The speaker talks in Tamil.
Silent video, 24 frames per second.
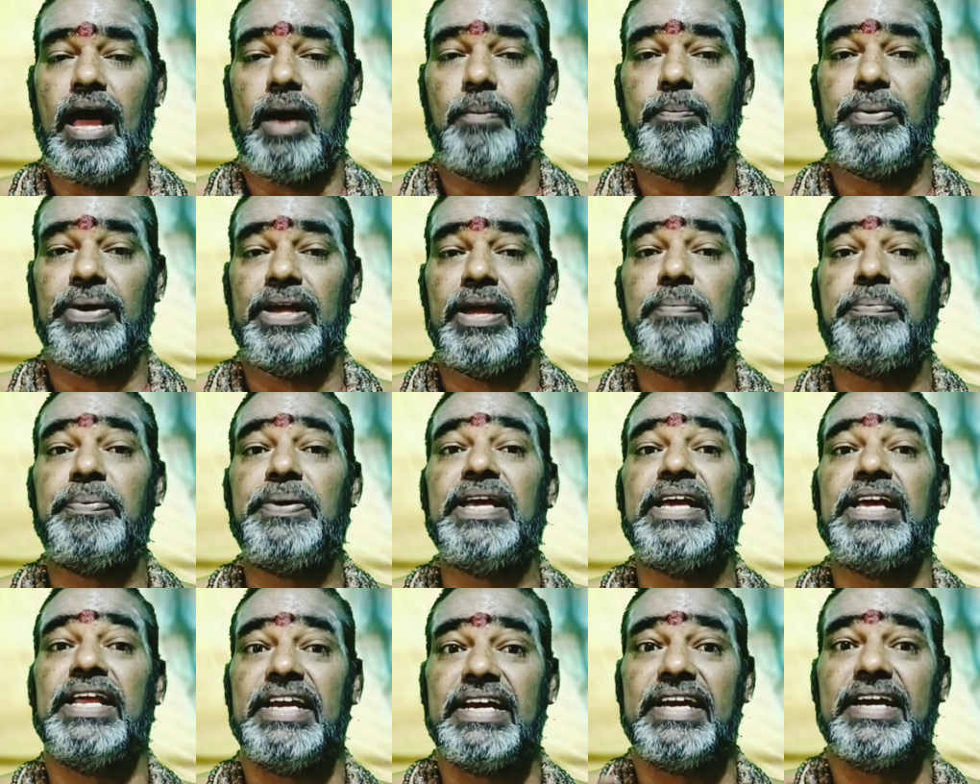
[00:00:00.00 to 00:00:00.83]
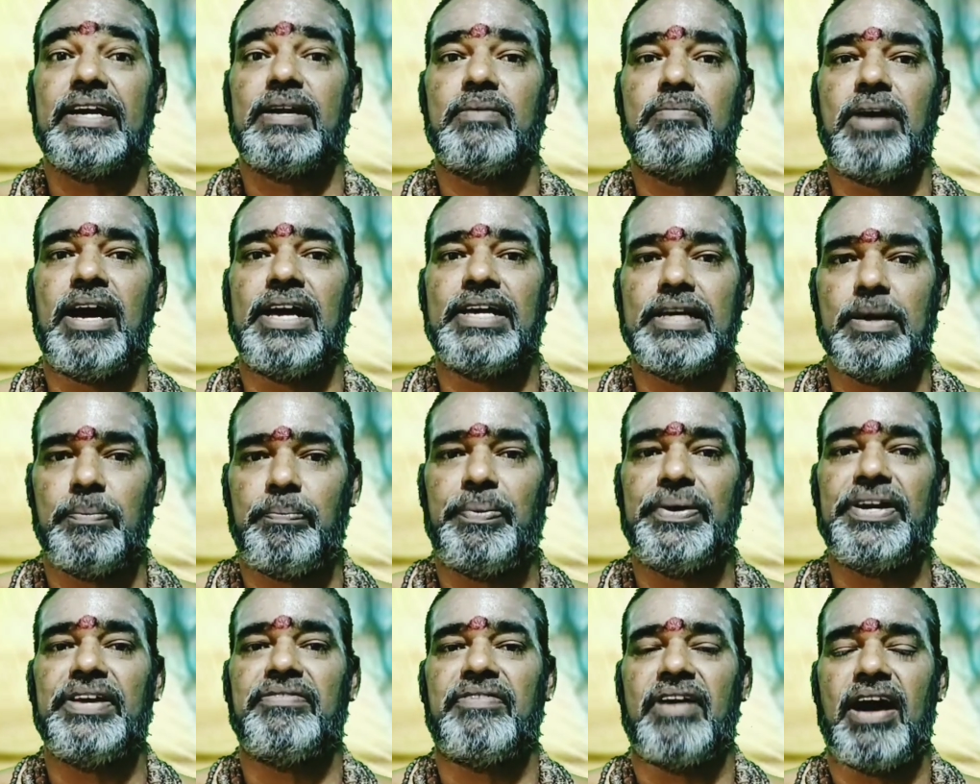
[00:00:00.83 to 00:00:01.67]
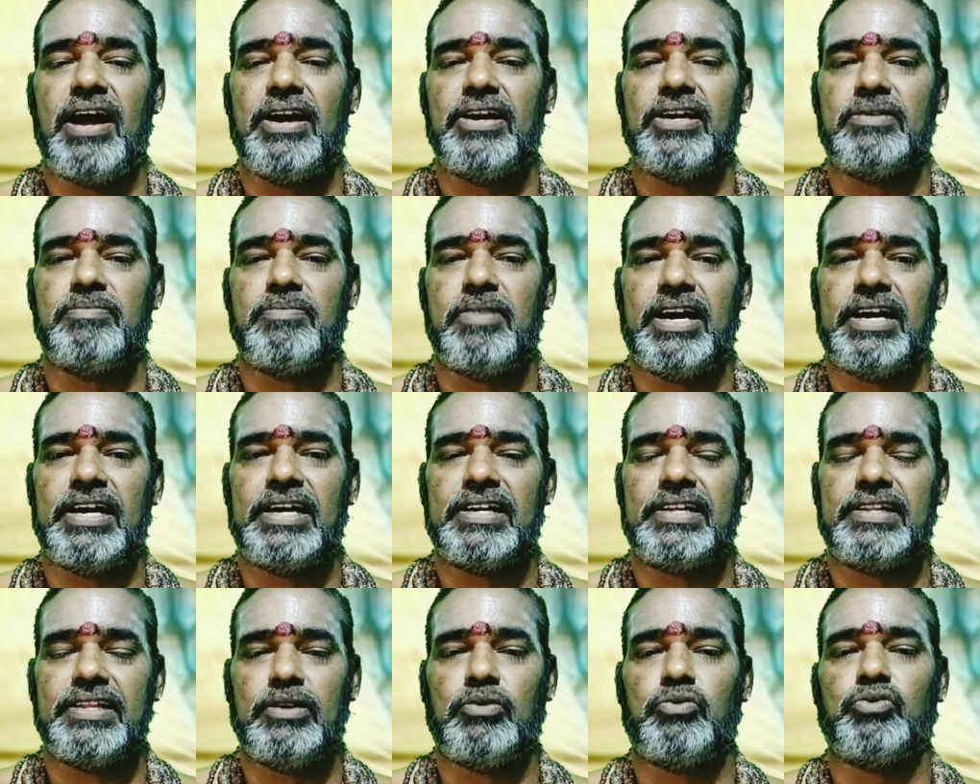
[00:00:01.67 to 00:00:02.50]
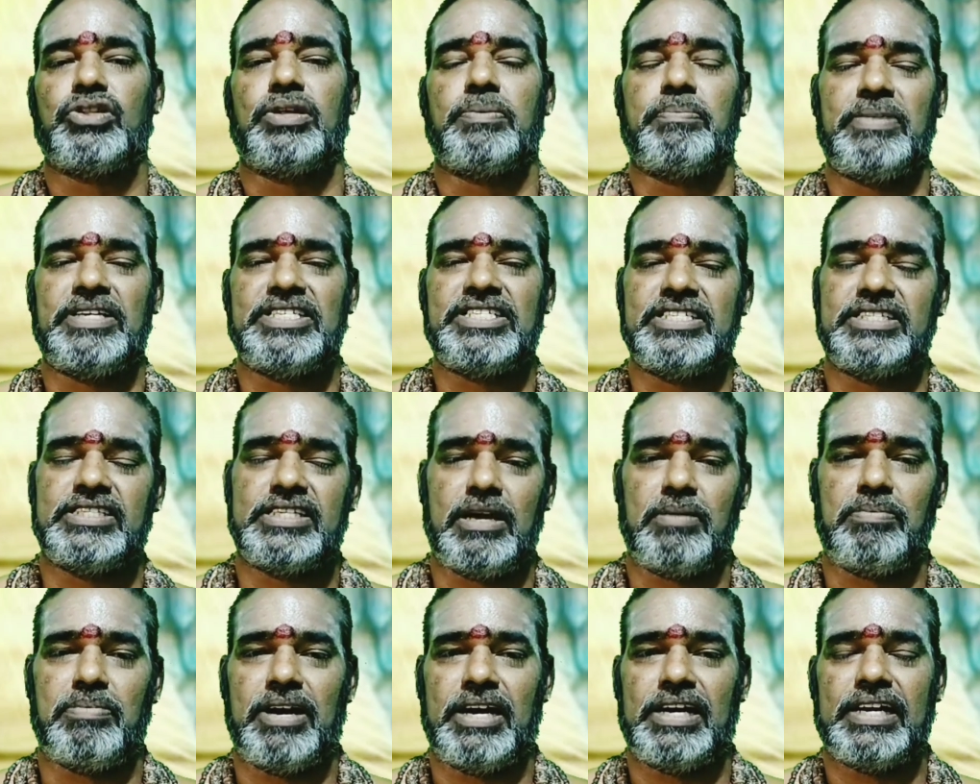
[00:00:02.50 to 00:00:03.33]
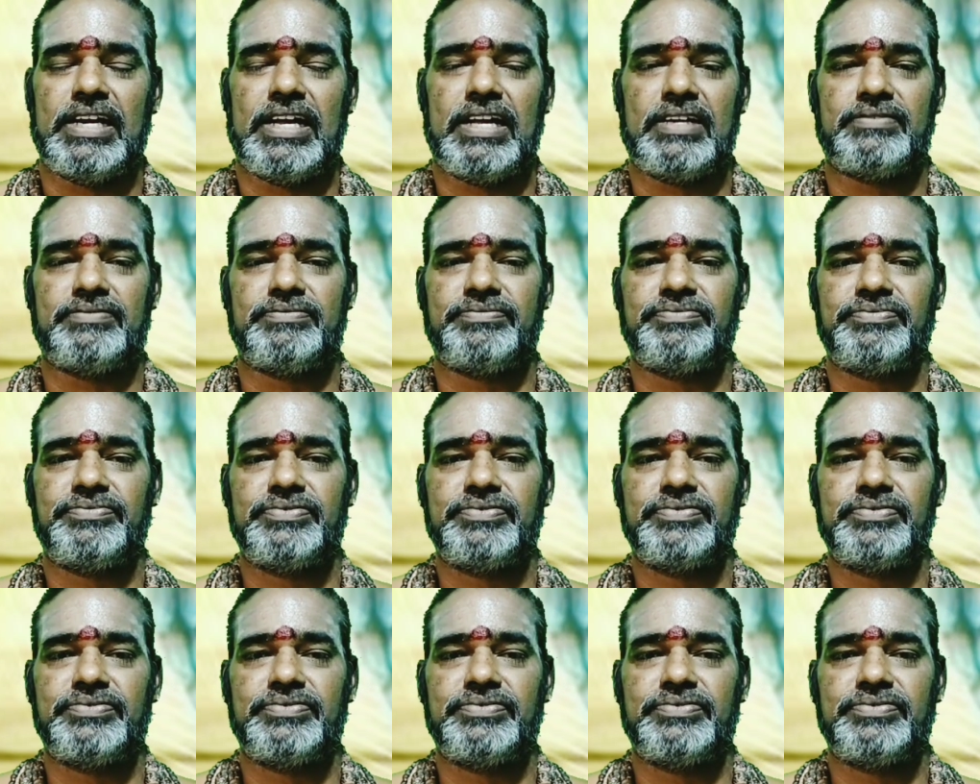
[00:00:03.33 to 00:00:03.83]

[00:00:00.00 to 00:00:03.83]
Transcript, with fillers: அப்ப எப்படி இருக்கணுமா எப்படி வாழணுமான்றத குதம்பை சித்தர் பாடுறார்